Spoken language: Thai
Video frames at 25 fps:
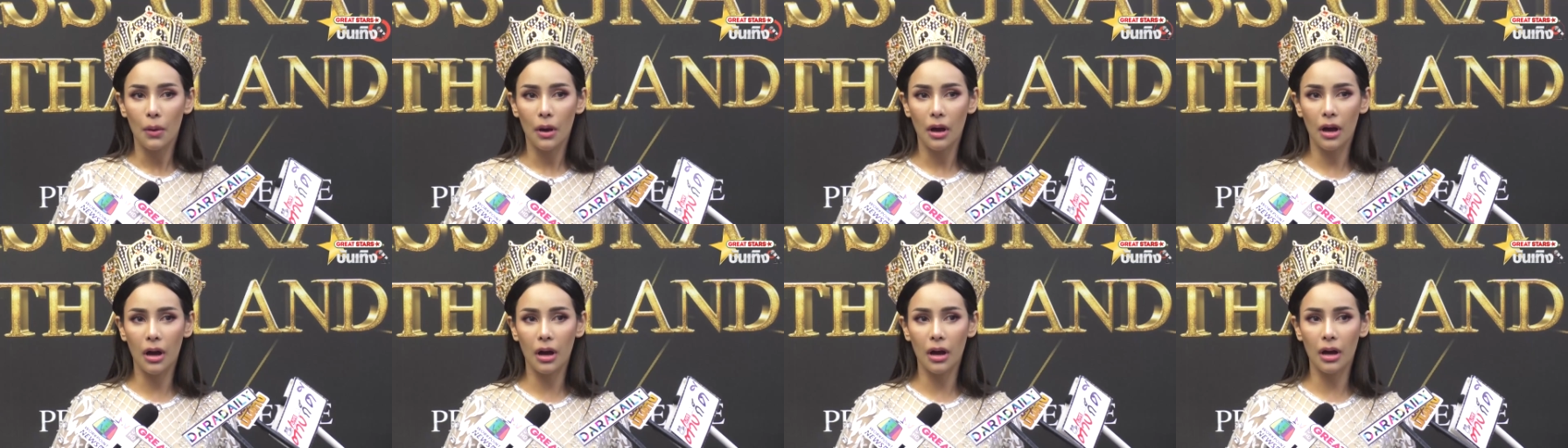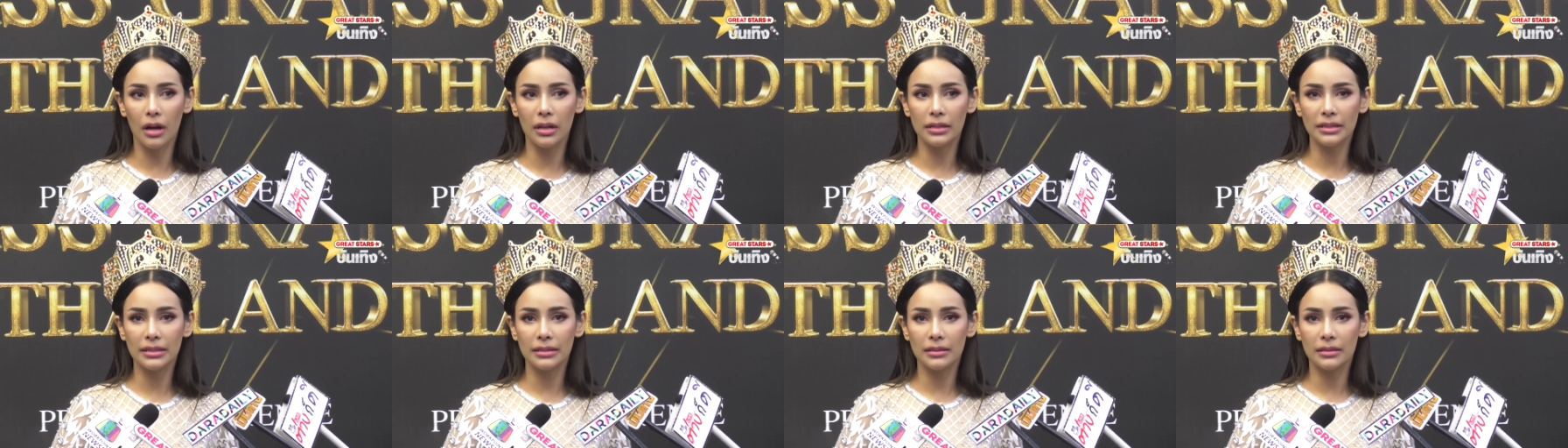เอ่
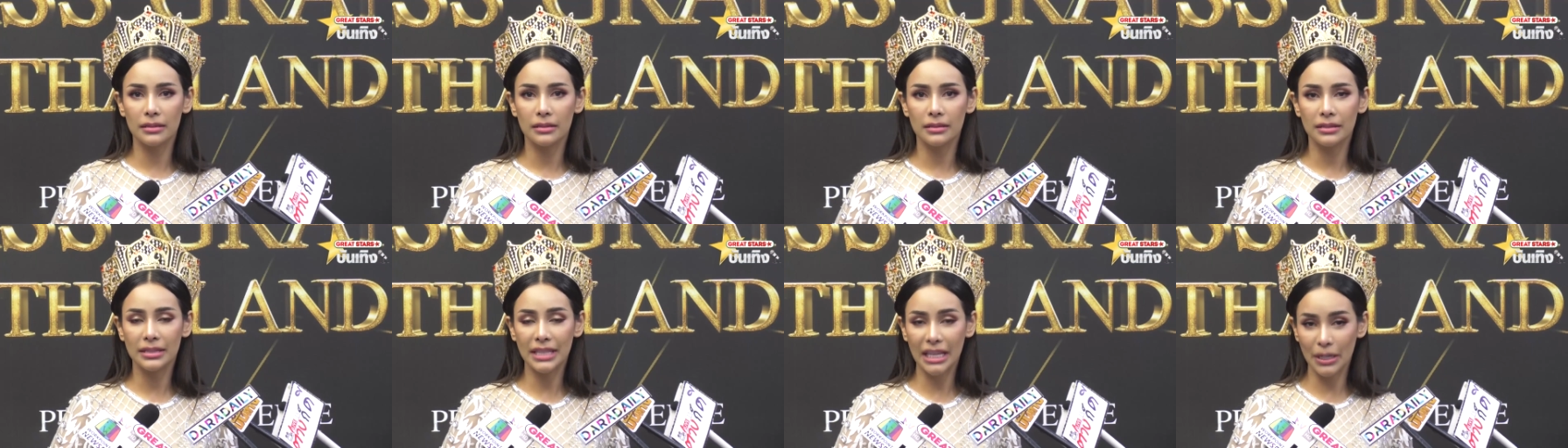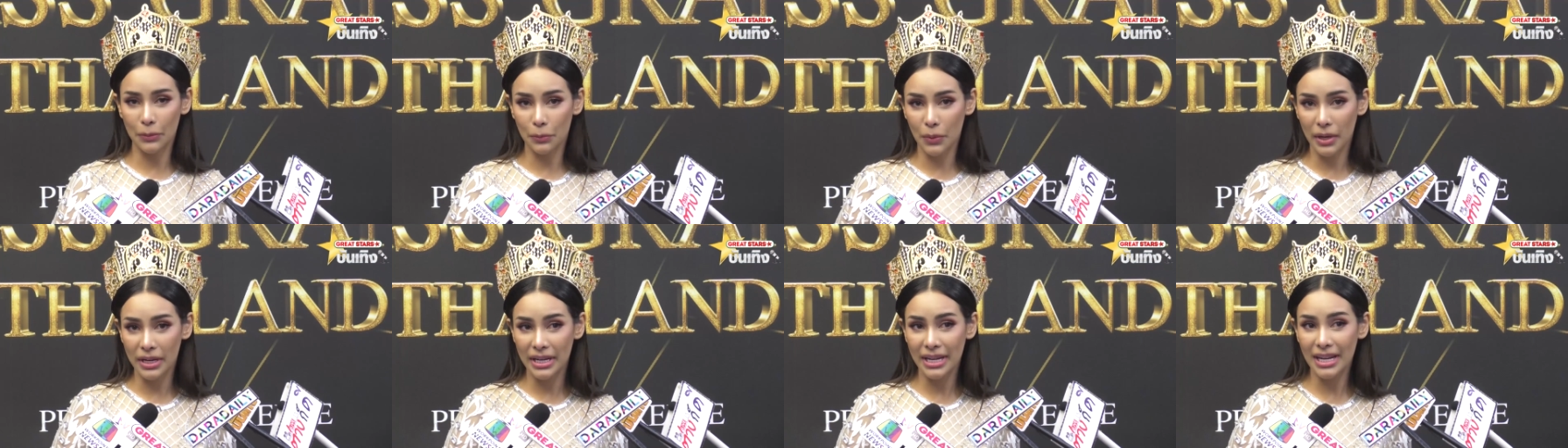อ
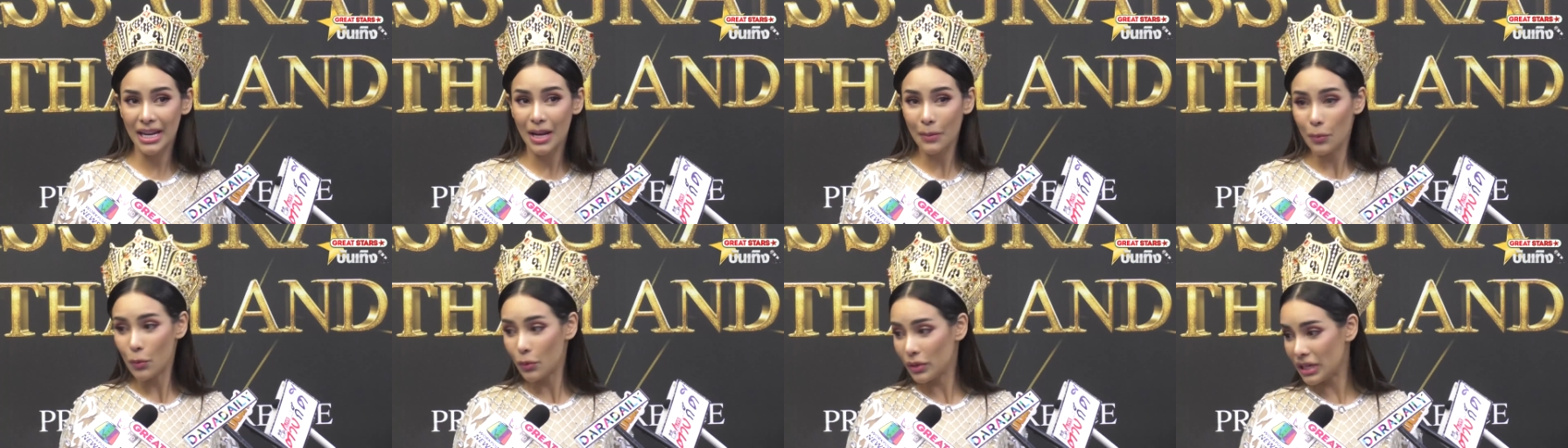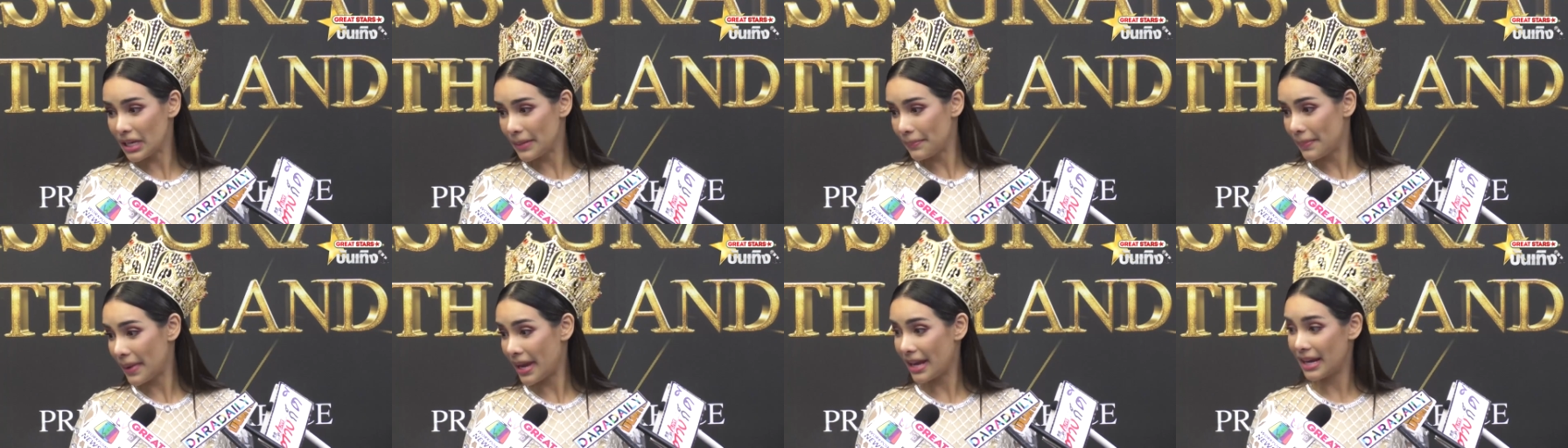ติดวันนี้แล้วพรุ่ง
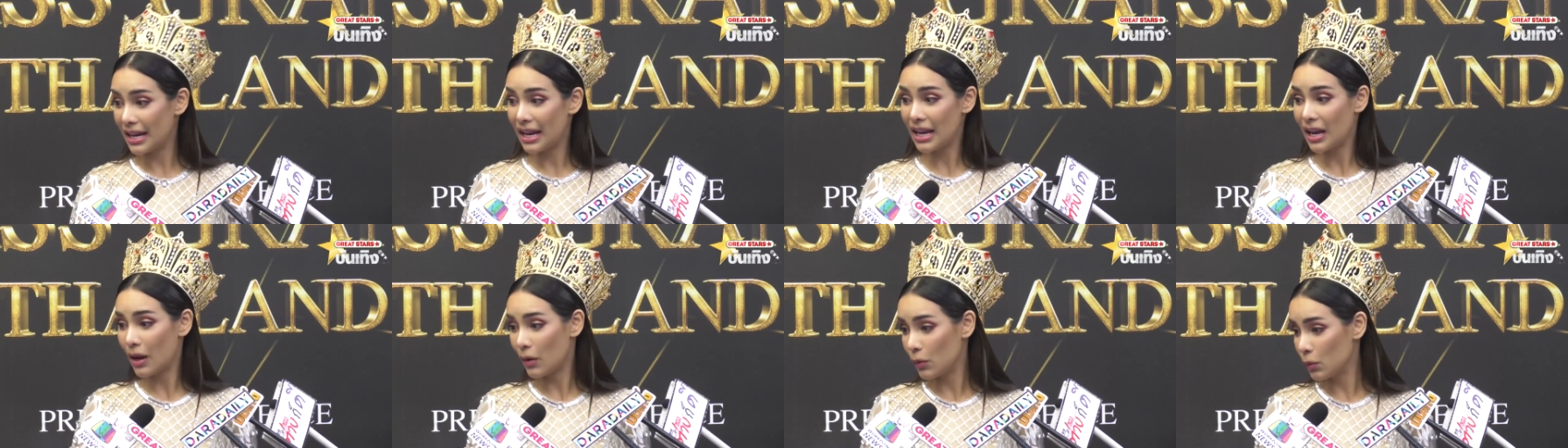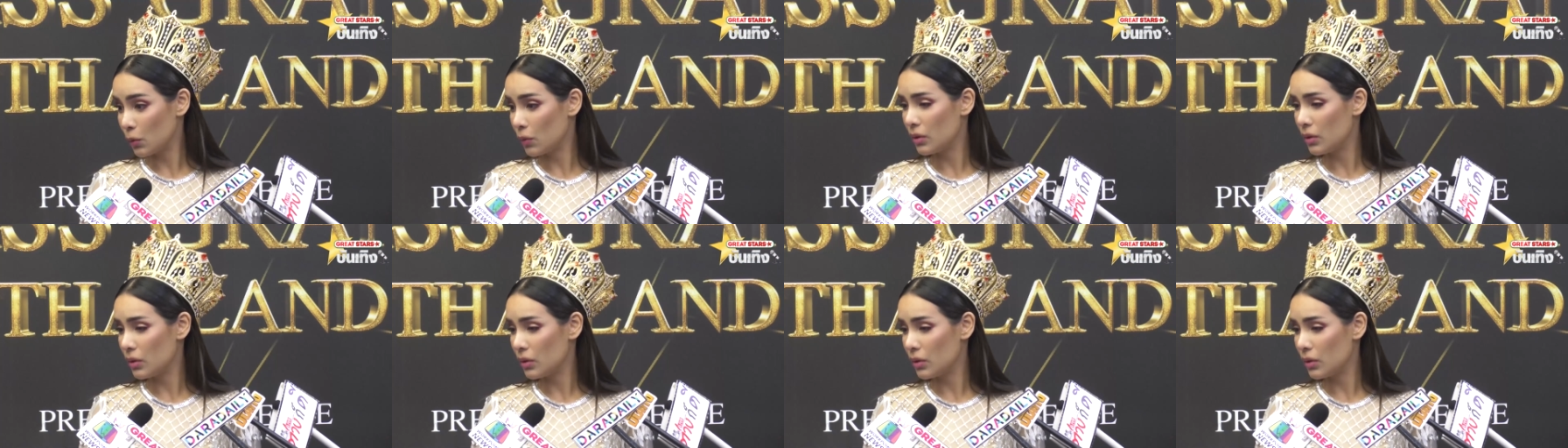นี้เป็นแล้วเรา